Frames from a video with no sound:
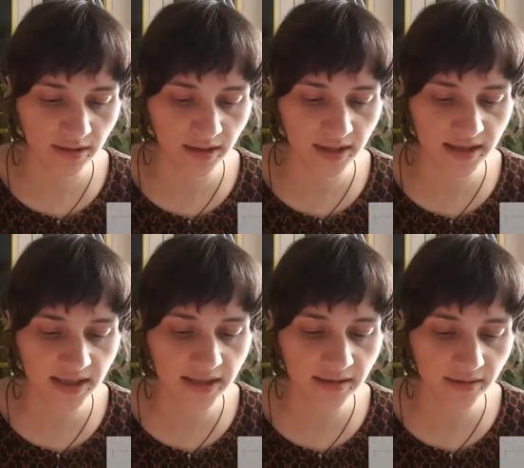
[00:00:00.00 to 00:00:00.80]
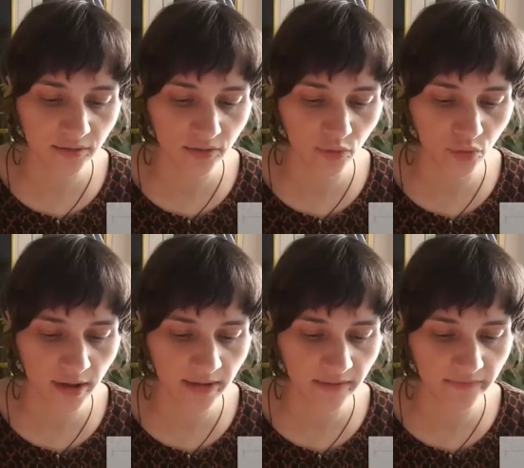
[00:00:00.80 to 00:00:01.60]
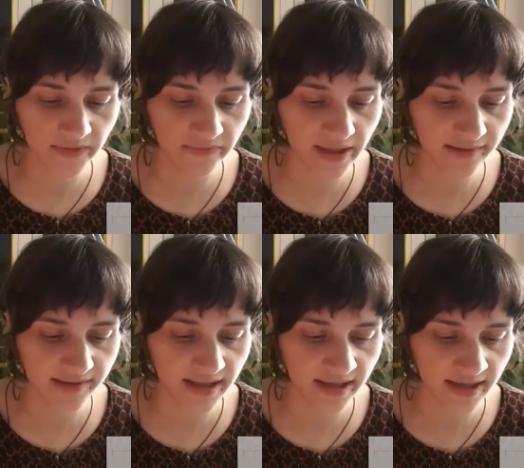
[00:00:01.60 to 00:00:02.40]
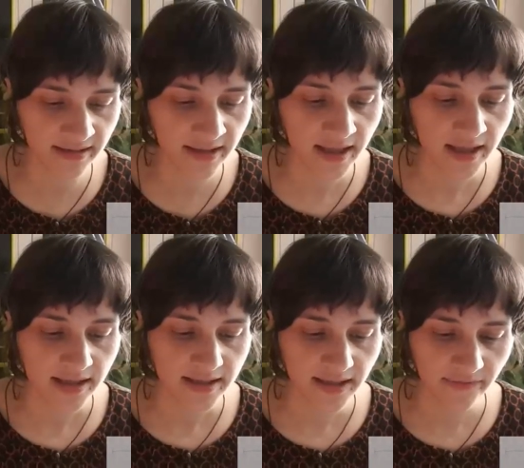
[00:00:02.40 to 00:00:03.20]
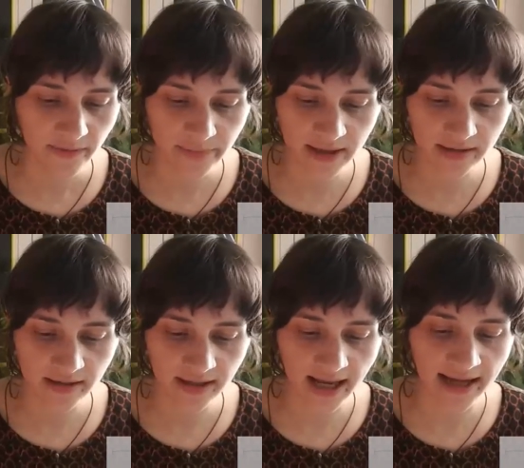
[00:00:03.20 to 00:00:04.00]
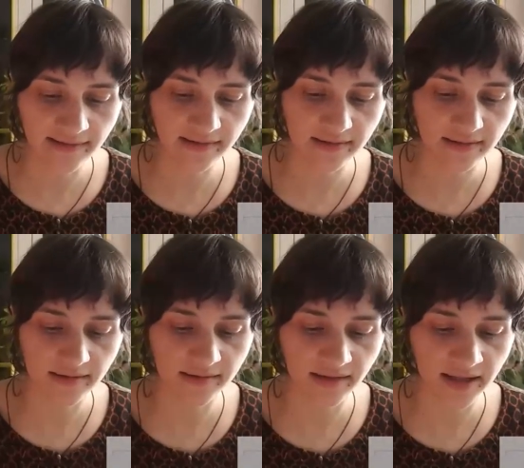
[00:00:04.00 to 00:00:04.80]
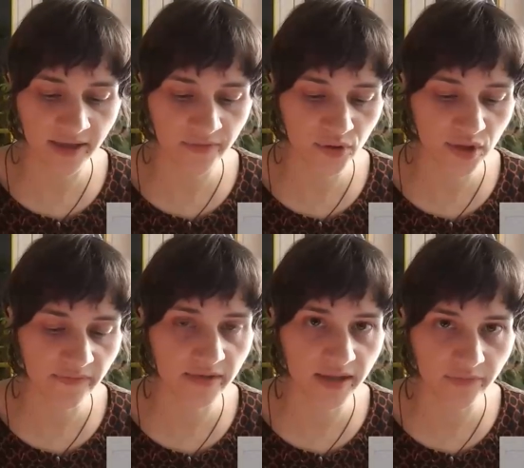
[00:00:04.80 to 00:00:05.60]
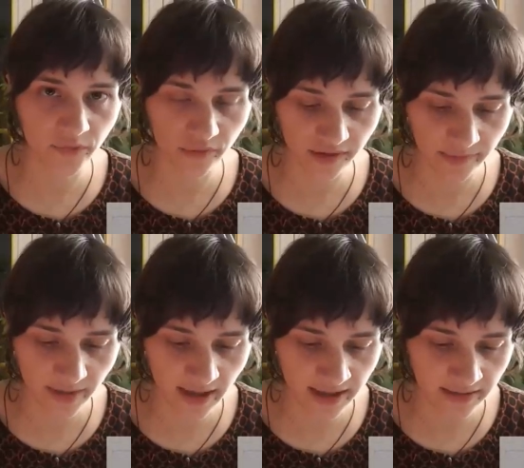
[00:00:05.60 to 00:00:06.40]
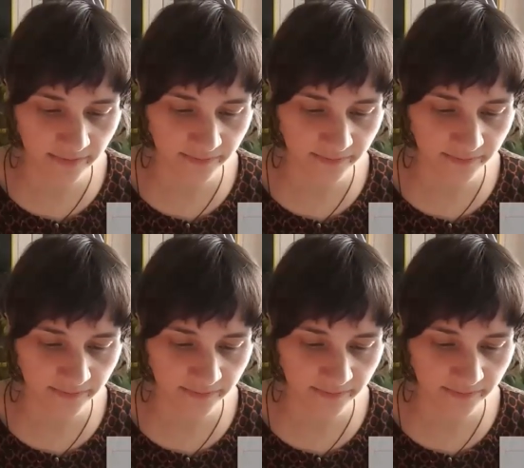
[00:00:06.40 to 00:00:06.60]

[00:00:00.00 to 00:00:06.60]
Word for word: Kredit oder, wie wir es hier nennen, der verbindende Geist in seiner wirtschaftlichen Wirksamkeit